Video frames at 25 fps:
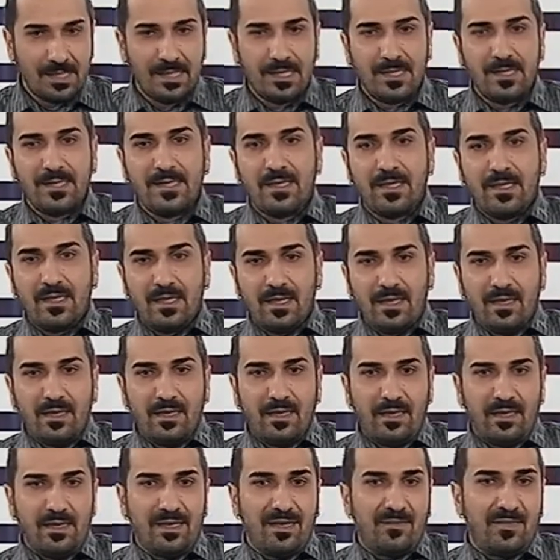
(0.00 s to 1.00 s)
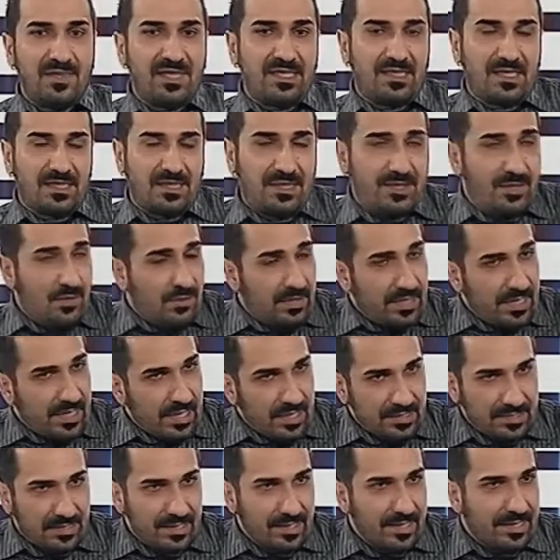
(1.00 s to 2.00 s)
Certo eh, la meditazione
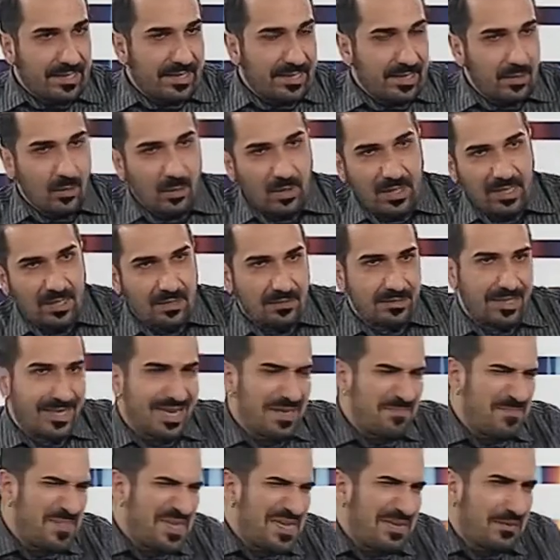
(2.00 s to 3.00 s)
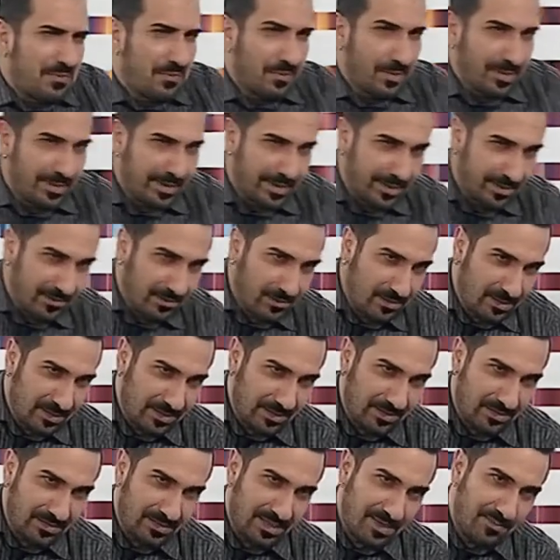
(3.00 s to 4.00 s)
ha delle regole, delle piccole regole,
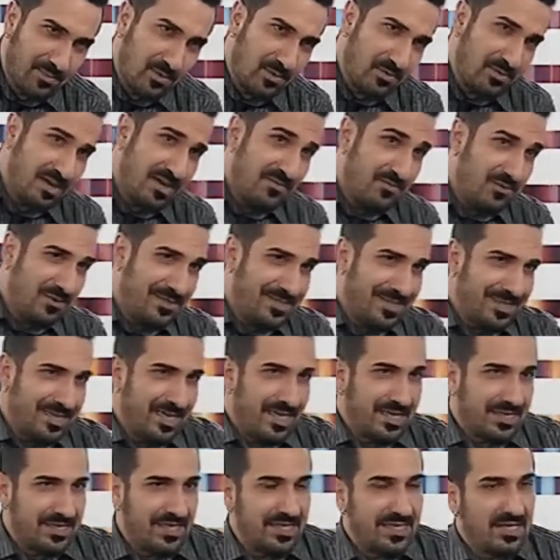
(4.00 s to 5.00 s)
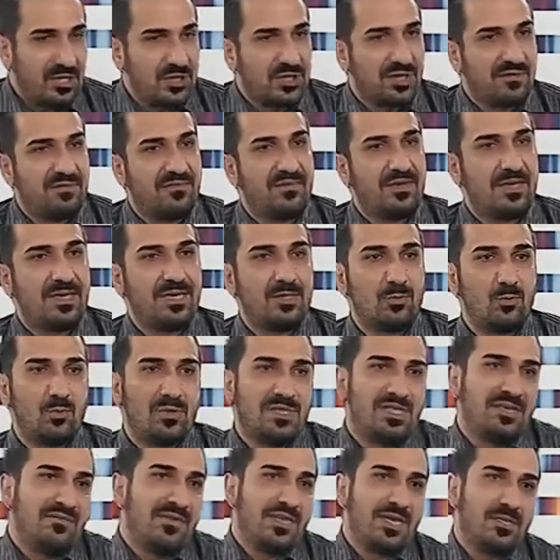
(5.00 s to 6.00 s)
che poi una volta che, che riesci a farle tue
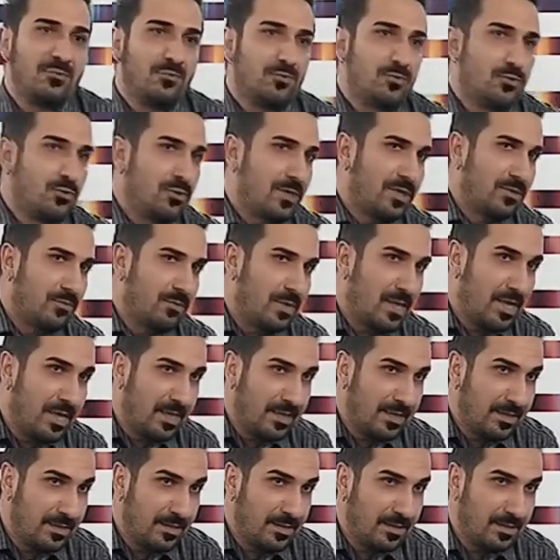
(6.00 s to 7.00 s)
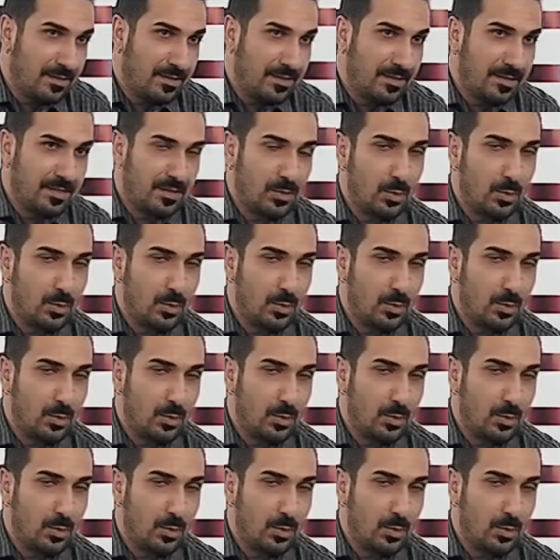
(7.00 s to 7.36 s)
ti viene tutto naturale. Ah.